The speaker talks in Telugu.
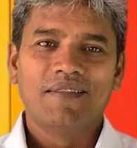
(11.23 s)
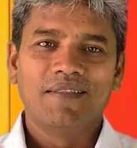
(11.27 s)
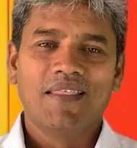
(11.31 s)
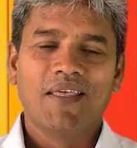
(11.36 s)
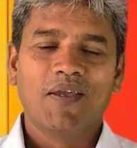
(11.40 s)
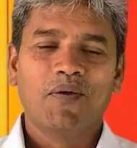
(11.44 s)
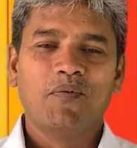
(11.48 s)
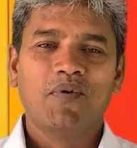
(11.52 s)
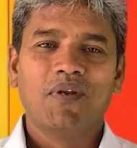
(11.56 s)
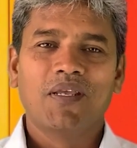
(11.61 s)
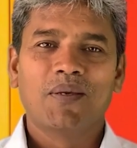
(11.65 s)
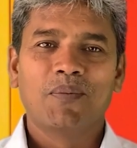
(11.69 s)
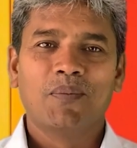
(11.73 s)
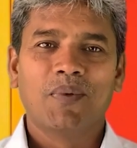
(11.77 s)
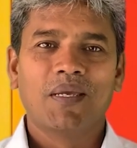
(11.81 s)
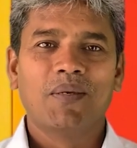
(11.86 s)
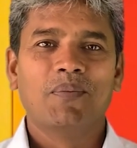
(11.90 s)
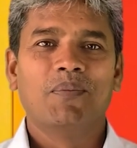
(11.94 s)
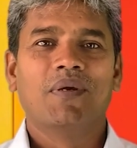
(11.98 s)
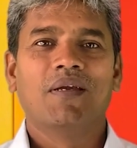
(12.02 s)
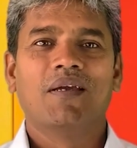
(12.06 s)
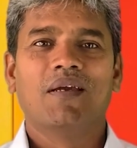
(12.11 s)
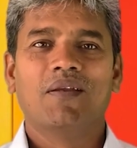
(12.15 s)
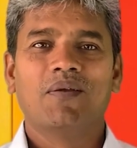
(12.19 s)
దేవునికి
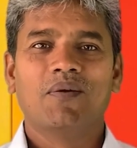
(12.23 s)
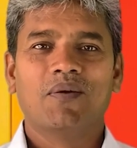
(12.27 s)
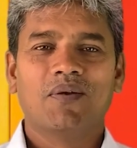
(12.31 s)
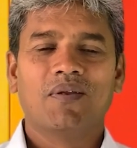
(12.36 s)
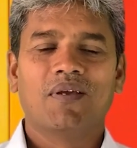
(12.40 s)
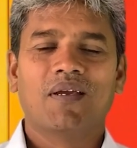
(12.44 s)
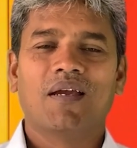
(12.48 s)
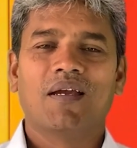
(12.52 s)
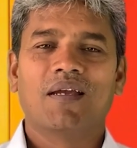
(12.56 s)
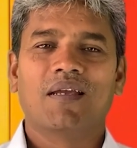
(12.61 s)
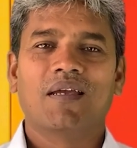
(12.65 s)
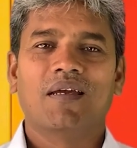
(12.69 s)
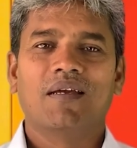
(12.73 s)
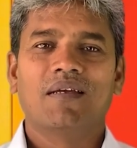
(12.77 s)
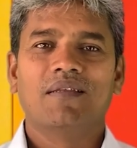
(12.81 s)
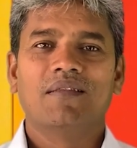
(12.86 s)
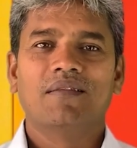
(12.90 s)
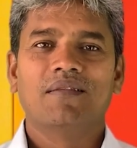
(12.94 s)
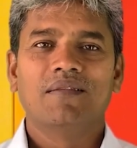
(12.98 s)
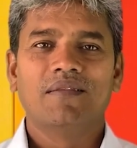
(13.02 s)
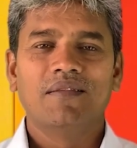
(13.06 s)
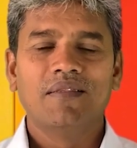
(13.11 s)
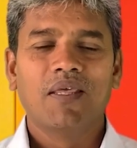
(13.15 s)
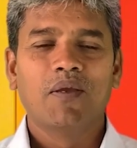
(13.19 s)
మహిమ కలుగును గాక
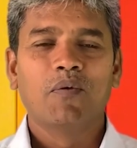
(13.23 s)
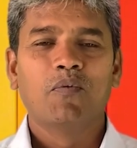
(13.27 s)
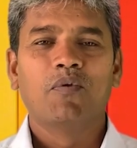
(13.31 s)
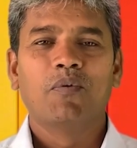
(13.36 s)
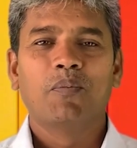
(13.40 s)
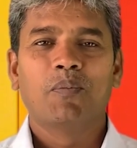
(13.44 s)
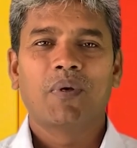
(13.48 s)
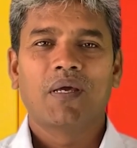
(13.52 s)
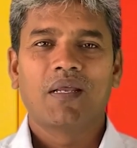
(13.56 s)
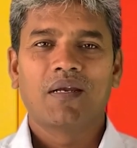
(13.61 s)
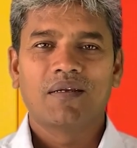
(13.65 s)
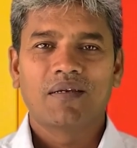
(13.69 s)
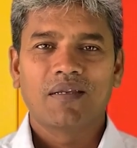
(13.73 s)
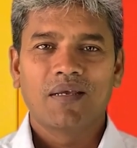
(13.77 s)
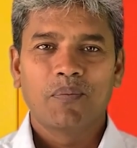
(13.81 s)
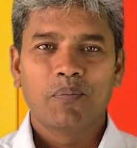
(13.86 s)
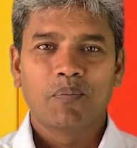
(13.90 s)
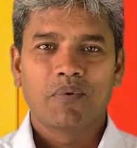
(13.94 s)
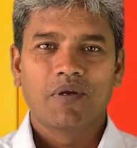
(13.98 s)
దేవుని పేరట